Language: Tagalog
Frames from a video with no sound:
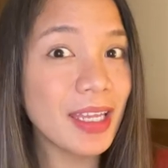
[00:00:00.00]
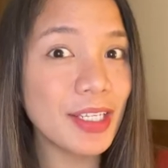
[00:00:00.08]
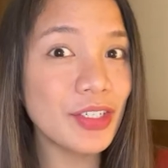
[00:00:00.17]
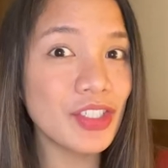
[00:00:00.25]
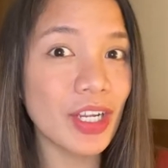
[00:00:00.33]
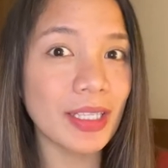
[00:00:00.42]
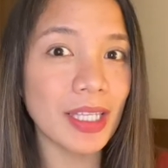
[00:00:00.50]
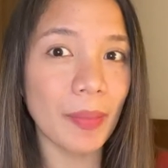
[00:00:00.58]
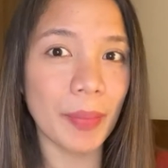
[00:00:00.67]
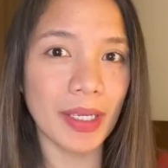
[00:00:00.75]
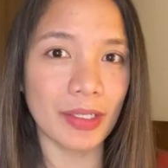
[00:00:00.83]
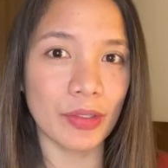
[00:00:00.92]
Nindot siya nga
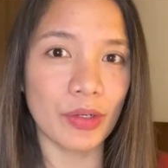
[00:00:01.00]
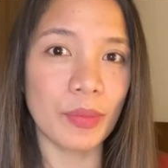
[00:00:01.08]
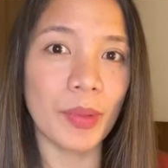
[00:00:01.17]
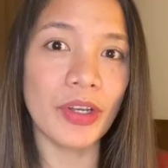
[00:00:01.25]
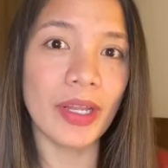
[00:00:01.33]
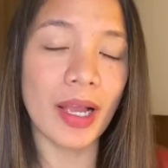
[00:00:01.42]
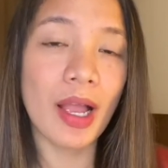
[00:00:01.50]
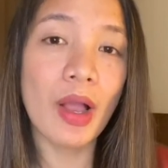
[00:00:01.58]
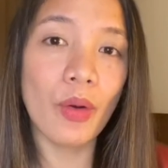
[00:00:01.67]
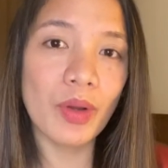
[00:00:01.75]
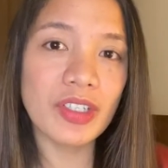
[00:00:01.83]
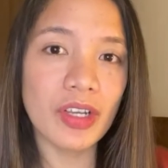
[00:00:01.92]
topic, no? Mo nang
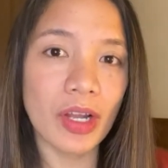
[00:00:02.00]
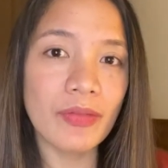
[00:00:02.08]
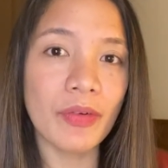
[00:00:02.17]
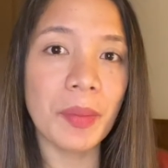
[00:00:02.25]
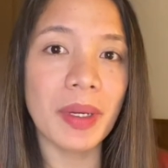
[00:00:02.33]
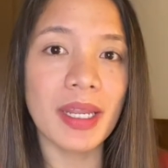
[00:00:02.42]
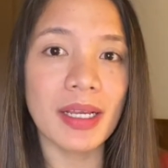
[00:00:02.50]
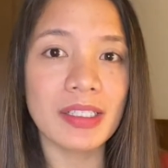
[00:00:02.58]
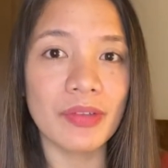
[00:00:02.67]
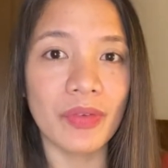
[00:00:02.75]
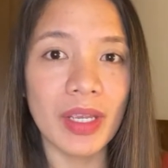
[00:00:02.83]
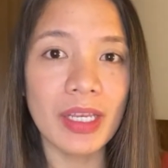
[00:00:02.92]
watch out for my
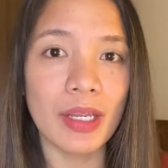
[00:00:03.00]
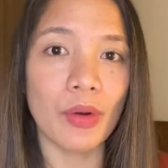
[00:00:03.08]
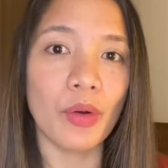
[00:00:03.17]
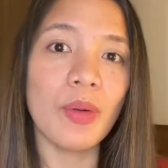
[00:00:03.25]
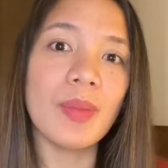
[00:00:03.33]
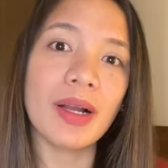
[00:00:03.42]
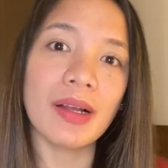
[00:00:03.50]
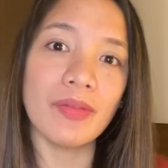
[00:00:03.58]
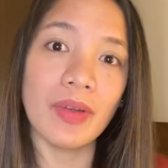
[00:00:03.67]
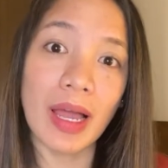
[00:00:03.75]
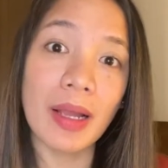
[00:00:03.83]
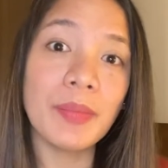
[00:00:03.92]
next video.
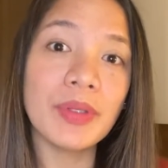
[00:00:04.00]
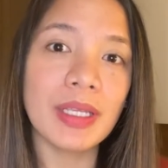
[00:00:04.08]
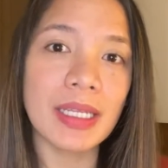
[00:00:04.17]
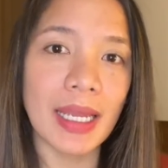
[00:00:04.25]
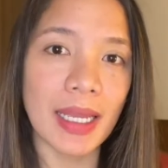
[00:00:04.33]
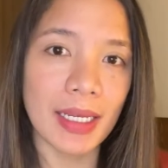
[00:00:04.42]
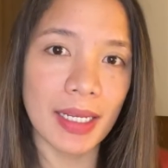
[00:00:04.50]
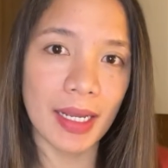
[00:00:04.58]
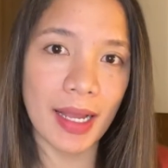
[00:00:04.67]
Mag-vlog po ta ni Ana,